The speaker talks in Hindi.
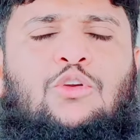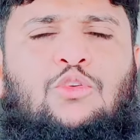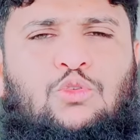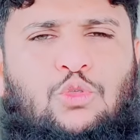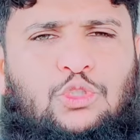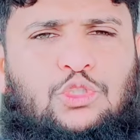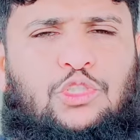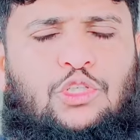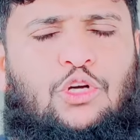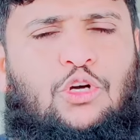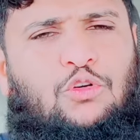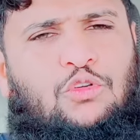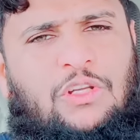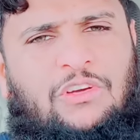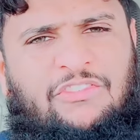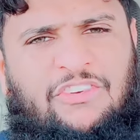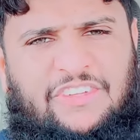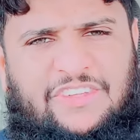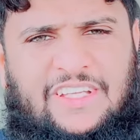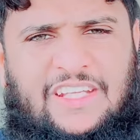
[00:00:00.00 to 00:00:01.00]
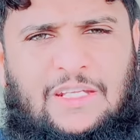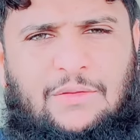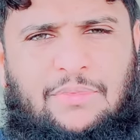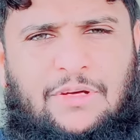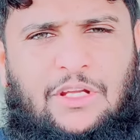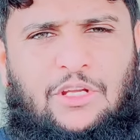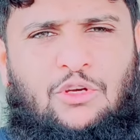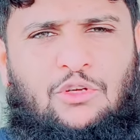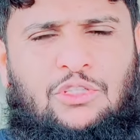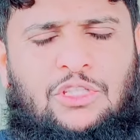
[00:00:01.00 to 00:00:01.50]
कुछ लोग उन्हें फीसें नहीं
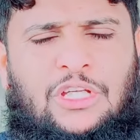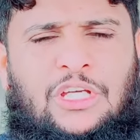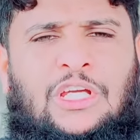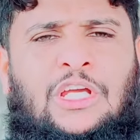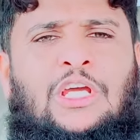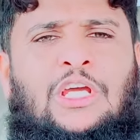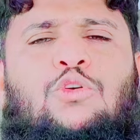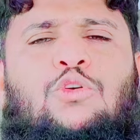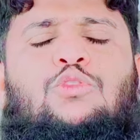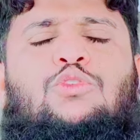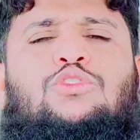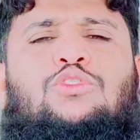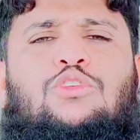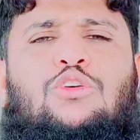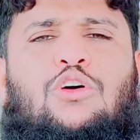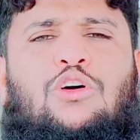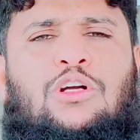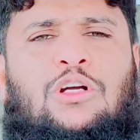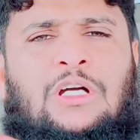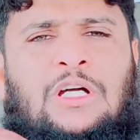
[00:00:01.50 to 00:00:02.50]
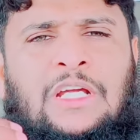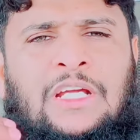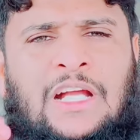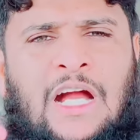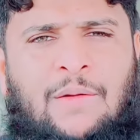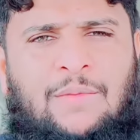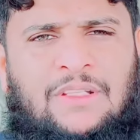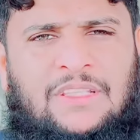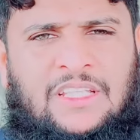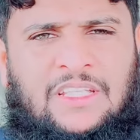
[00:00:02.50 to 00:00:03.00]
भरी होती कुछ लोग
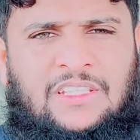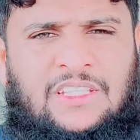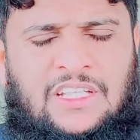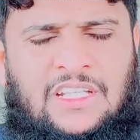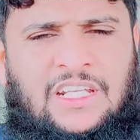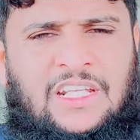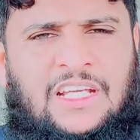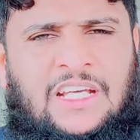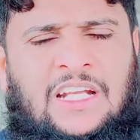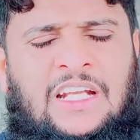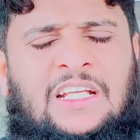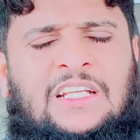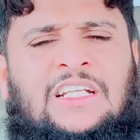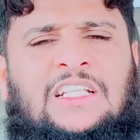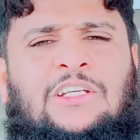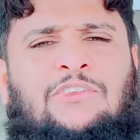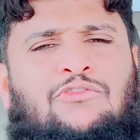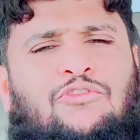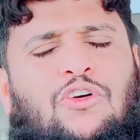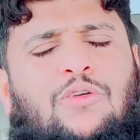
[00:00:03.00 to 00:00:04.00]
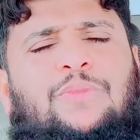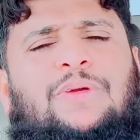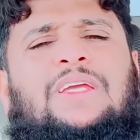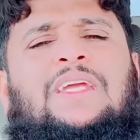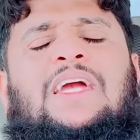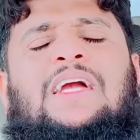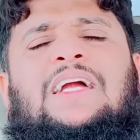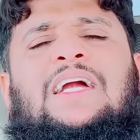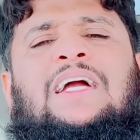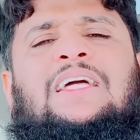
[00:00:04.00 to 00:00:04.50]
इकाम तकदीर नहीं करना चाहते वो भी
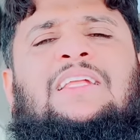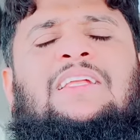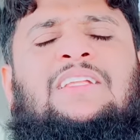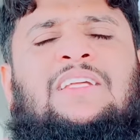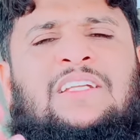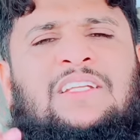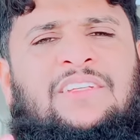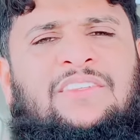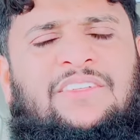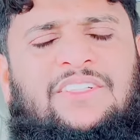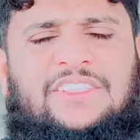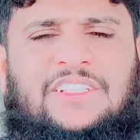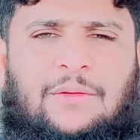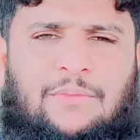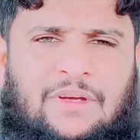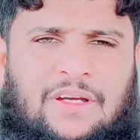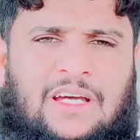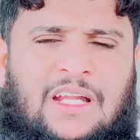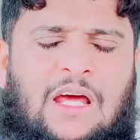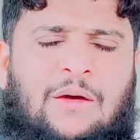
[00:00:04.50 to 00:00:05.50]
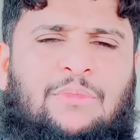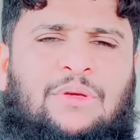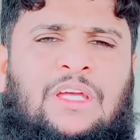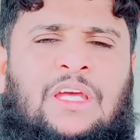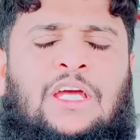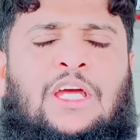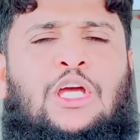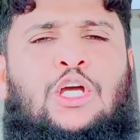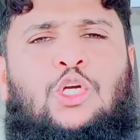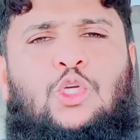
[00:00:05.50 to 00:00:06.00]
ये कह देते हैं जी सिस्टम में खराबी है
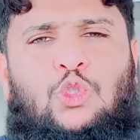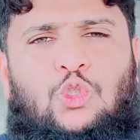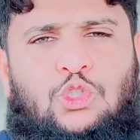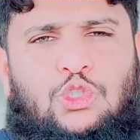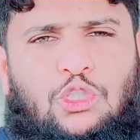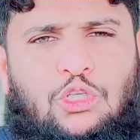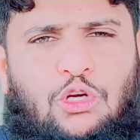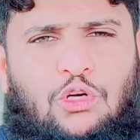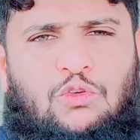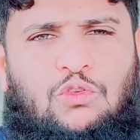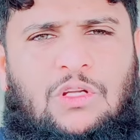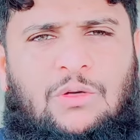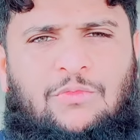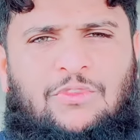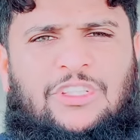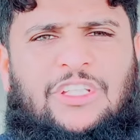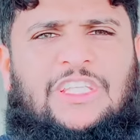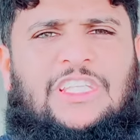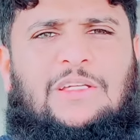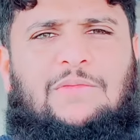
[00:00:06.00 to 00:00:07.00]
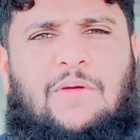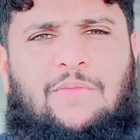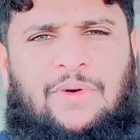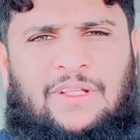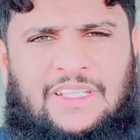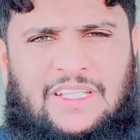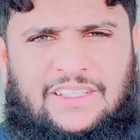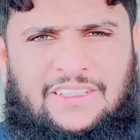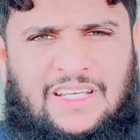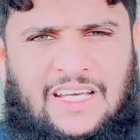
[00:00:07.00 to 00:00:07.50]
कुछ लोग उन्हें मुसलसल में
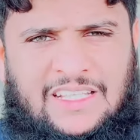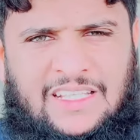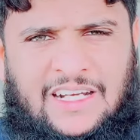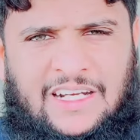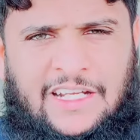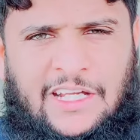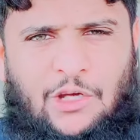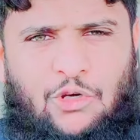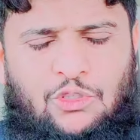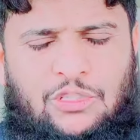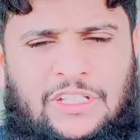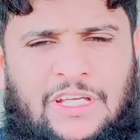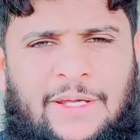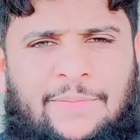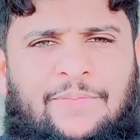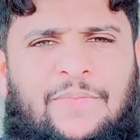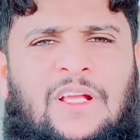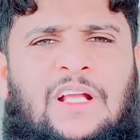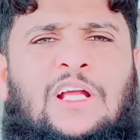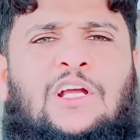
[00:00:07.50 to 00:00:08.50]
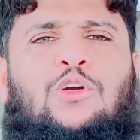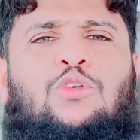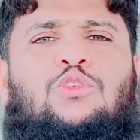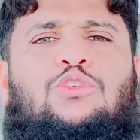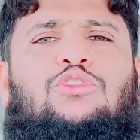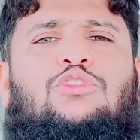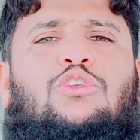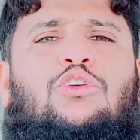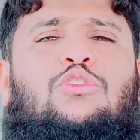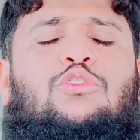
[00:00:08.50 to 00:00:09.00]
बंदे ज्यादा रखे होते हैं
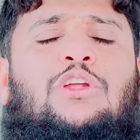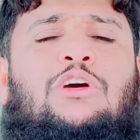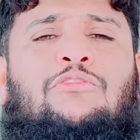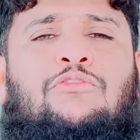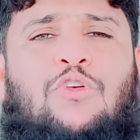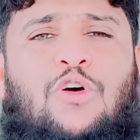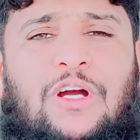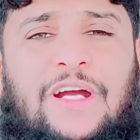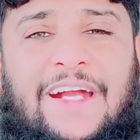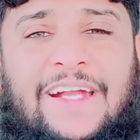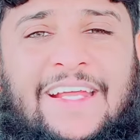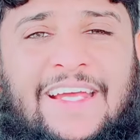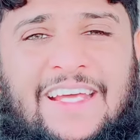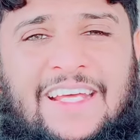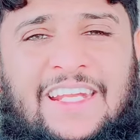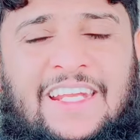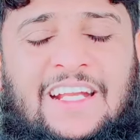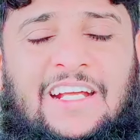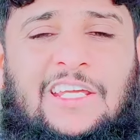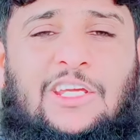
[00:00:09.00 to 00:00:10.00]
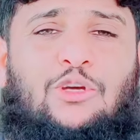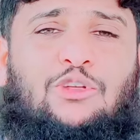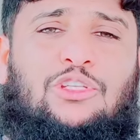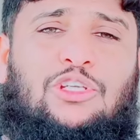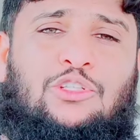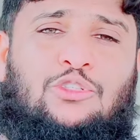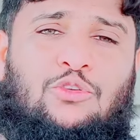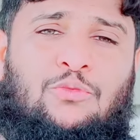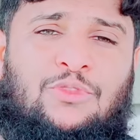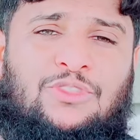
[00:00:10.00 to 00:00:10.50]
कुछ लोग उन्हें वो कैटेगरी रखी होती
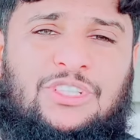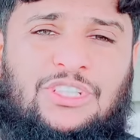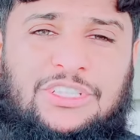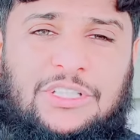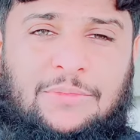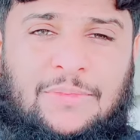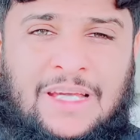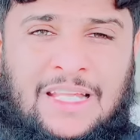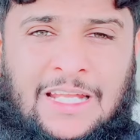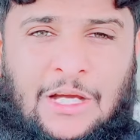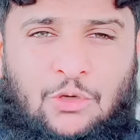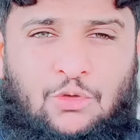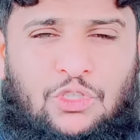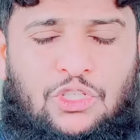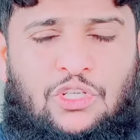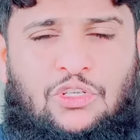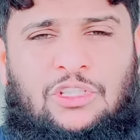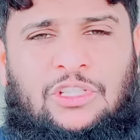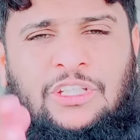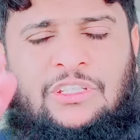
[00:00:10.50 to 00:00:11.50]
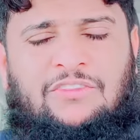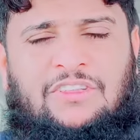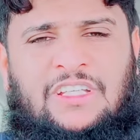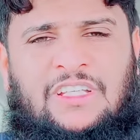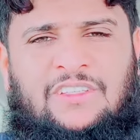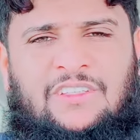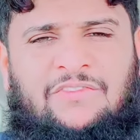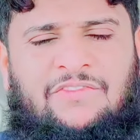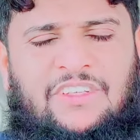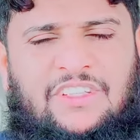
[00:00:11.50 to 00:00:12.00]
है जो मुसलसल में अलाउ नहीं होती इस वजह
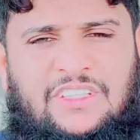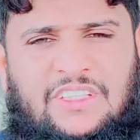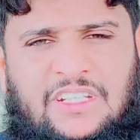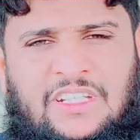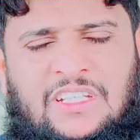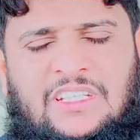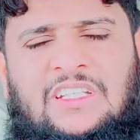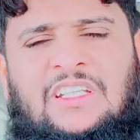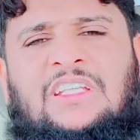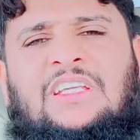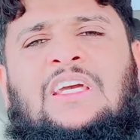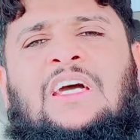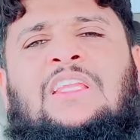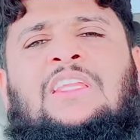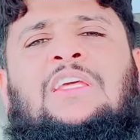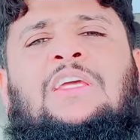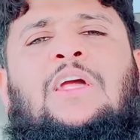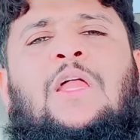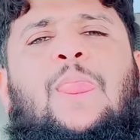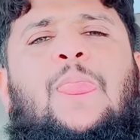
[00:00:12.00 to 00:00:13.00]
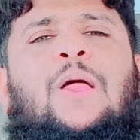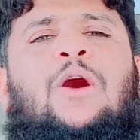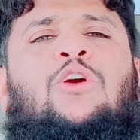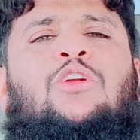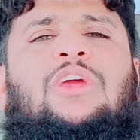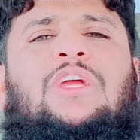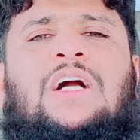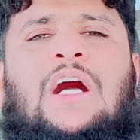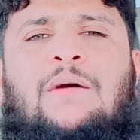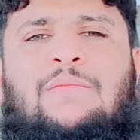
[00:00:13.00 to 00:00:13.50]
से फीसें नीचे नहीं आती
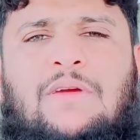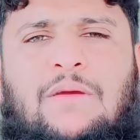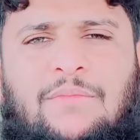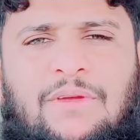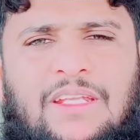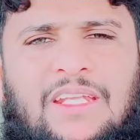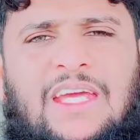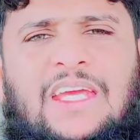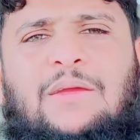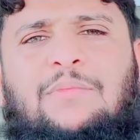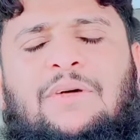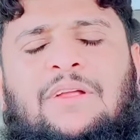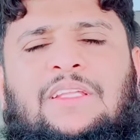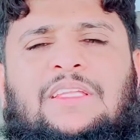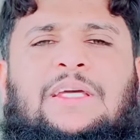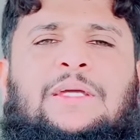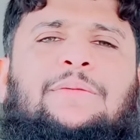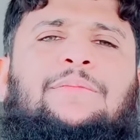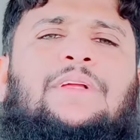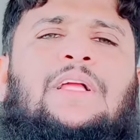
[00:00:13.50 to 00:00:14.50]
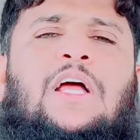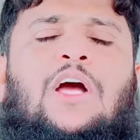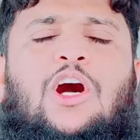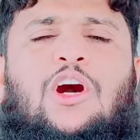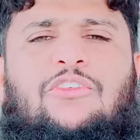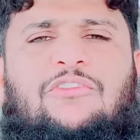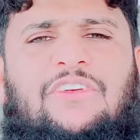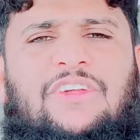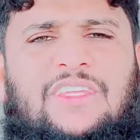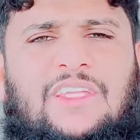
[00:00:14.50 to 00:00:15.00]
और इकामे भी नहीं बनते
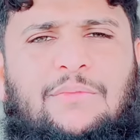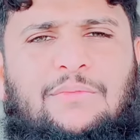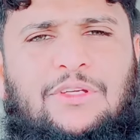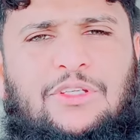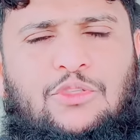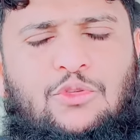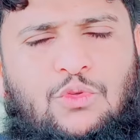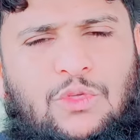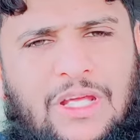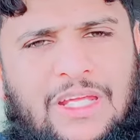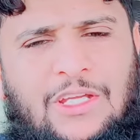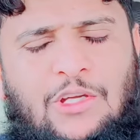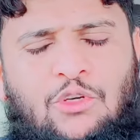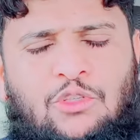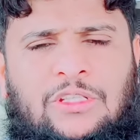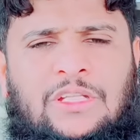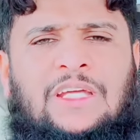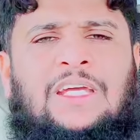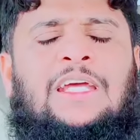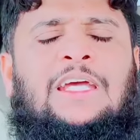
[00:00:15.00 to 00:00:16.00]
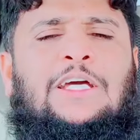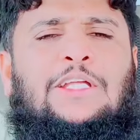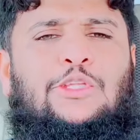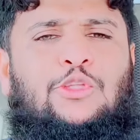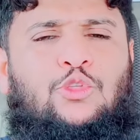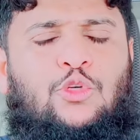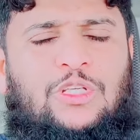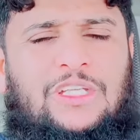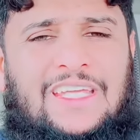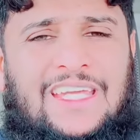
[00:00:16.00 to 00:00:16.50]
और वीजे भी इशू नहीं होते
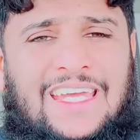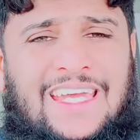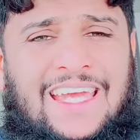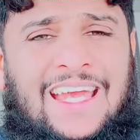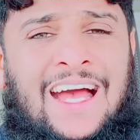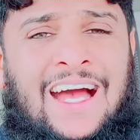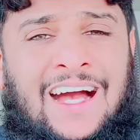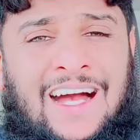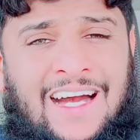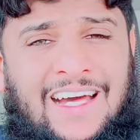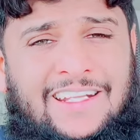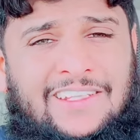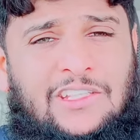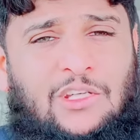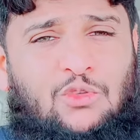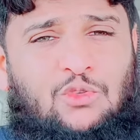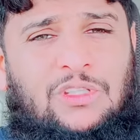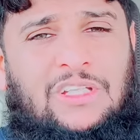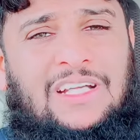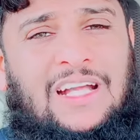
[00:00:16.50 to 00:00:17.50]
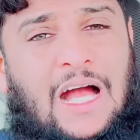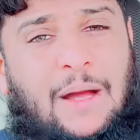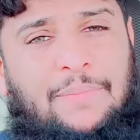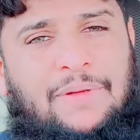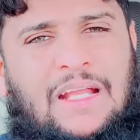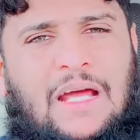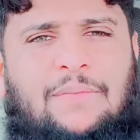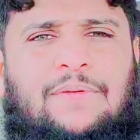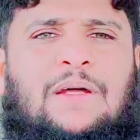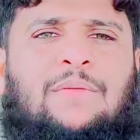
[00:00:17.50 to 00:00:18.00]
तो ये हर सऊदी का
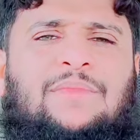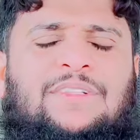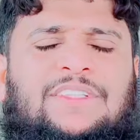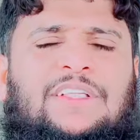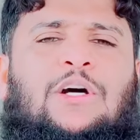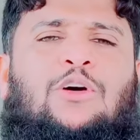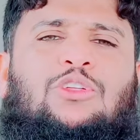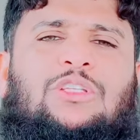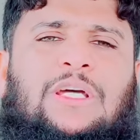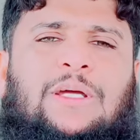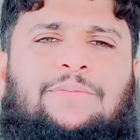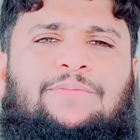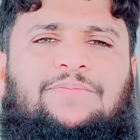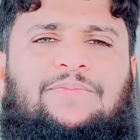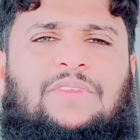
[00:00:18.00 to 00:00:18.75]
अपना अपना मसला होता है